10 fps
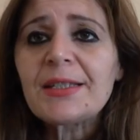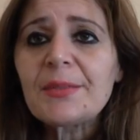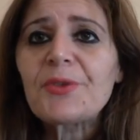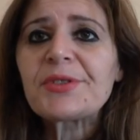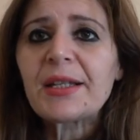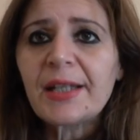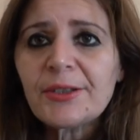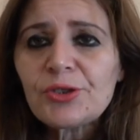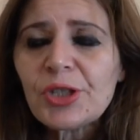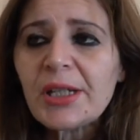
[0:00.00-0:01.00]
si possa
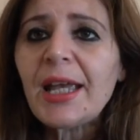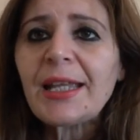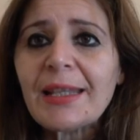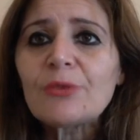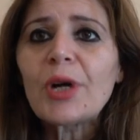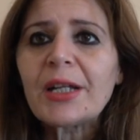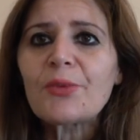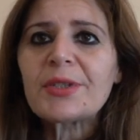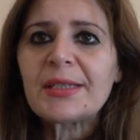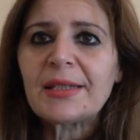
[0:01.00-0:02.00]
crescere ed
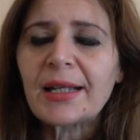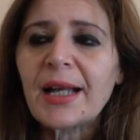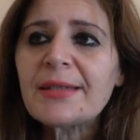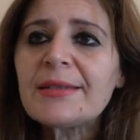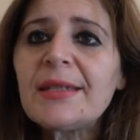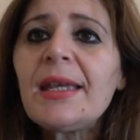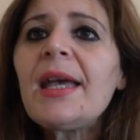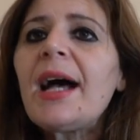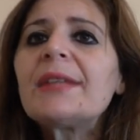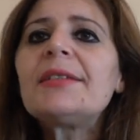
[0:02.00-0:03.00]
educare questi ragazzi
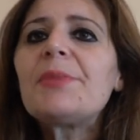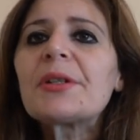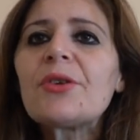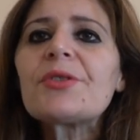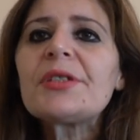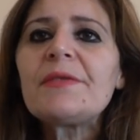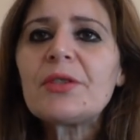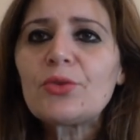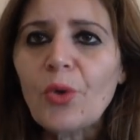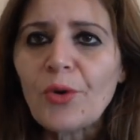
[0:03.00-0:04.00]
a dei percorsi
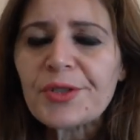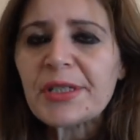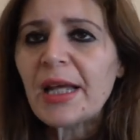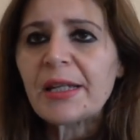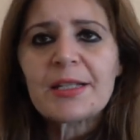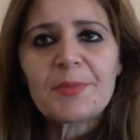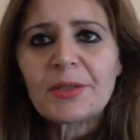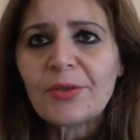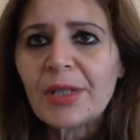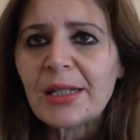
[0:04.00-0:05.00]
virtuosi, al
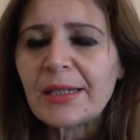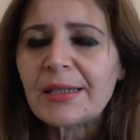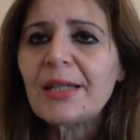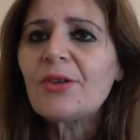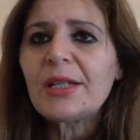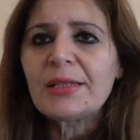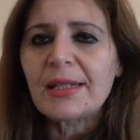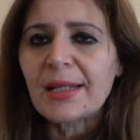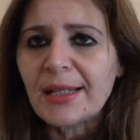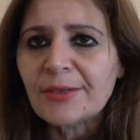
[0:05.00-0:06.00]
rispetto delle regole,
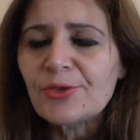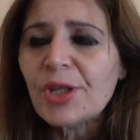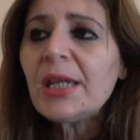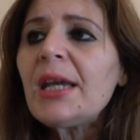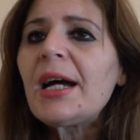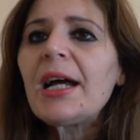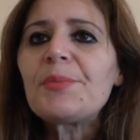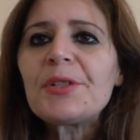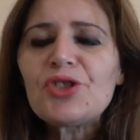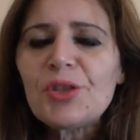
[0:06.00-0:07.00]
della legge, ai
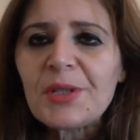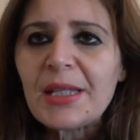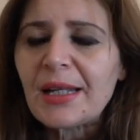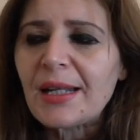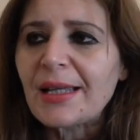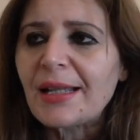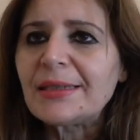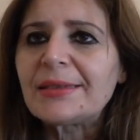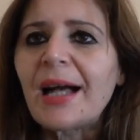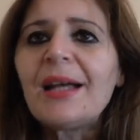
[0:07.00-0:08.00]
principi della
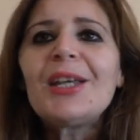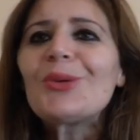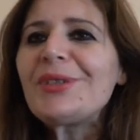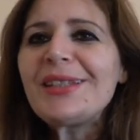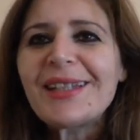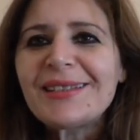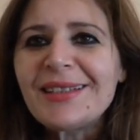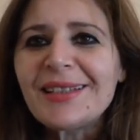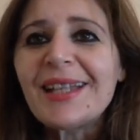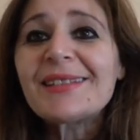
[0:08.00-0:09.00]
legalità. Quindi che
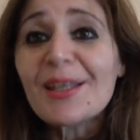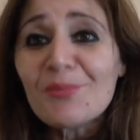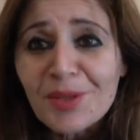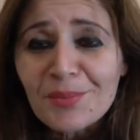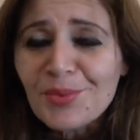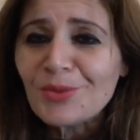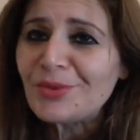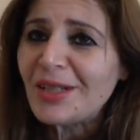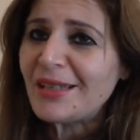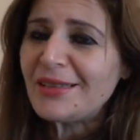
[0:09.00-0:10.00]
dire, sempre
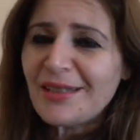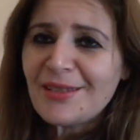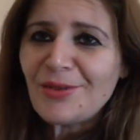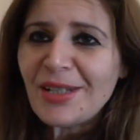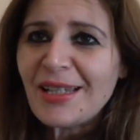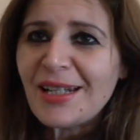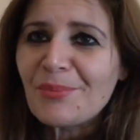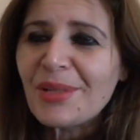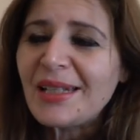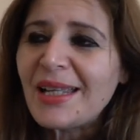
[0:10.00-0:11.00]
più nella direzione della
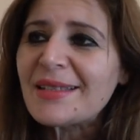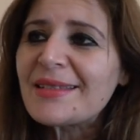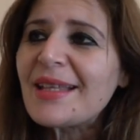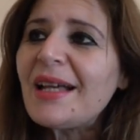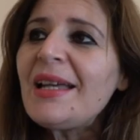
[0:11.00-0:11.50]
della bellezza,